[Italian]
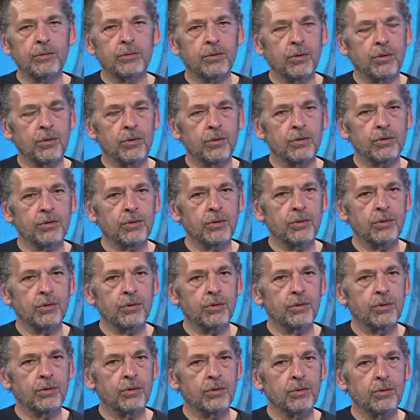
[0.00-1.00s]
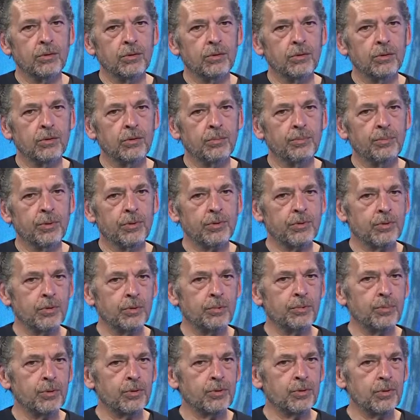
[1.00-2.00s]
sono, sono,
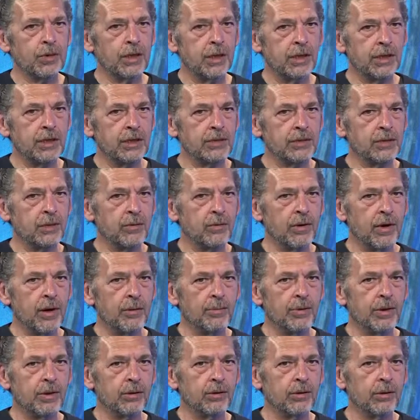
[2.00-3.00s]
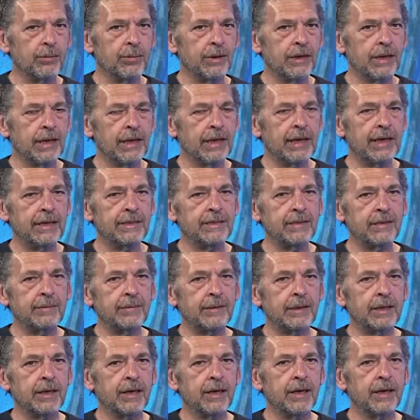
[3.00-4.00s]
posso, posso, dire di essere un amico di Maria Grazia
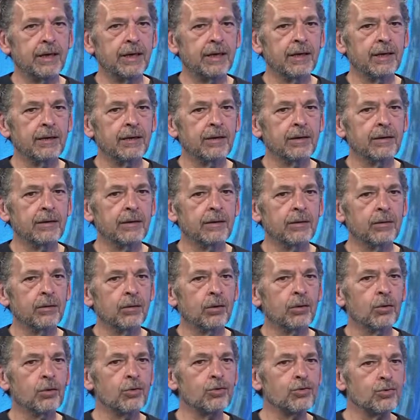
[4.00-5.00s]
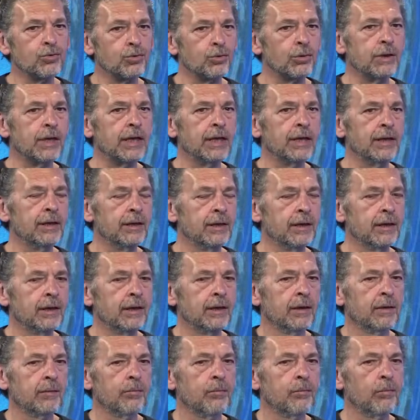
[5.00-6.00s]
perché eh, l'ho conosciuta
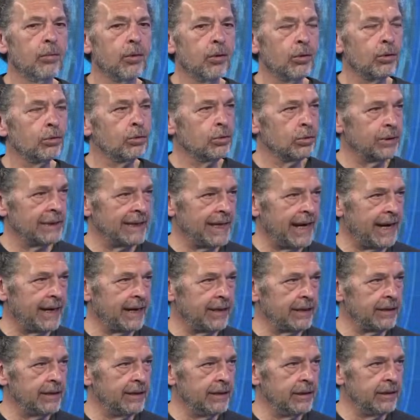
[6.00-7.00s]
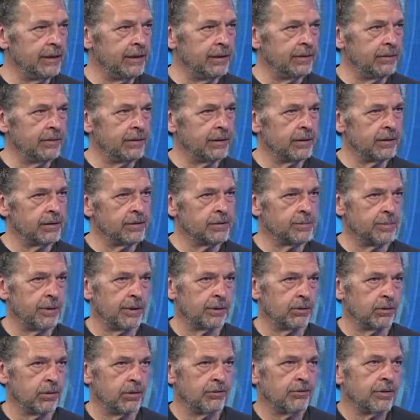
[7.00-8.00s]
molto tardi
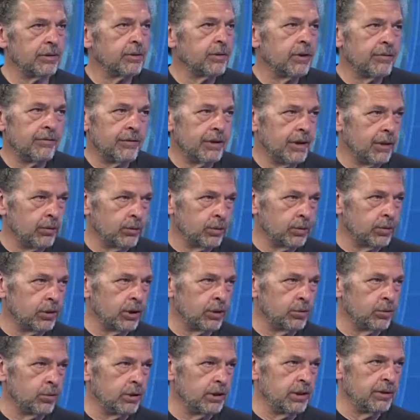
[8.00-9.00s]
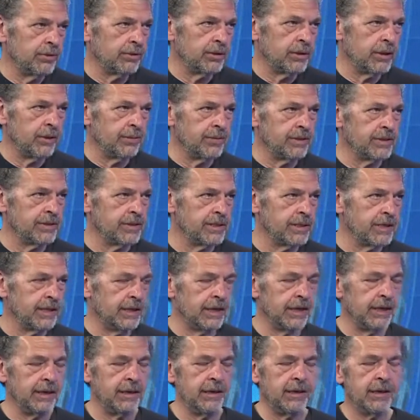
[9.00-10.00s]
rispetto al fatto che veniamo tutte e due da
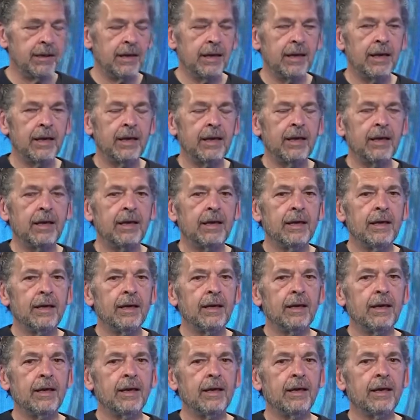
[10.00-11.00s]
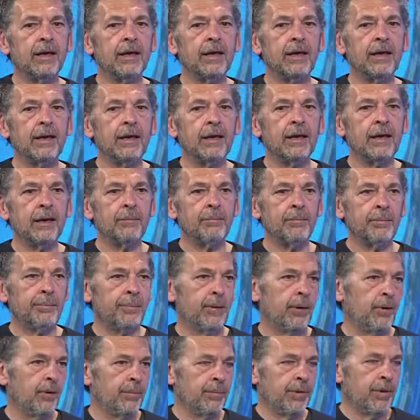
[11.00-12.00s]
Messina e,
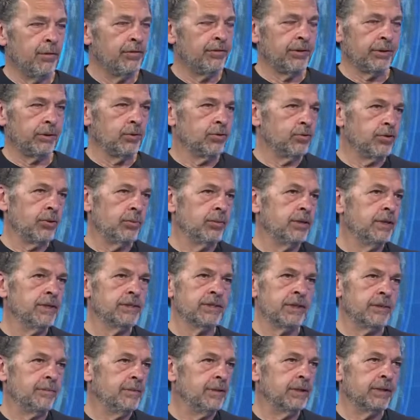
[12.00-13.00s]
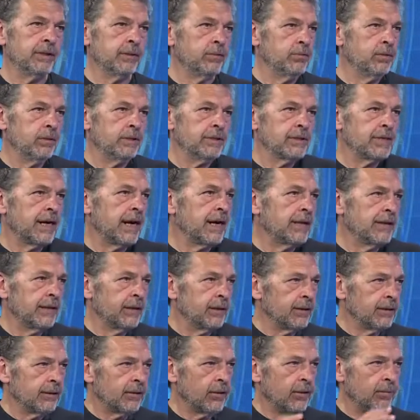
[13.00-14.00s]
però abbiamo fatto diciamo, inizialmente due
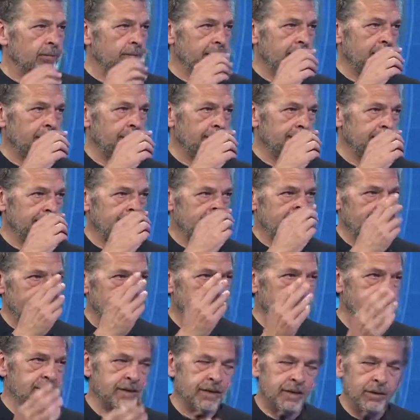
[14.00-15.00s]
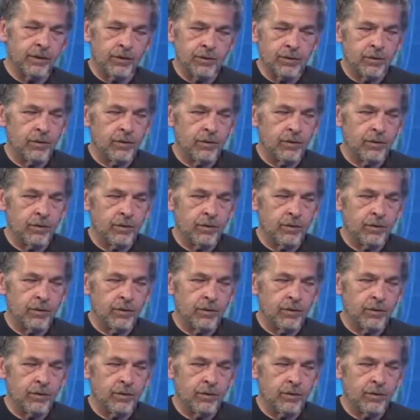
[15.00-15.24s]
strade completamente diverse, perché io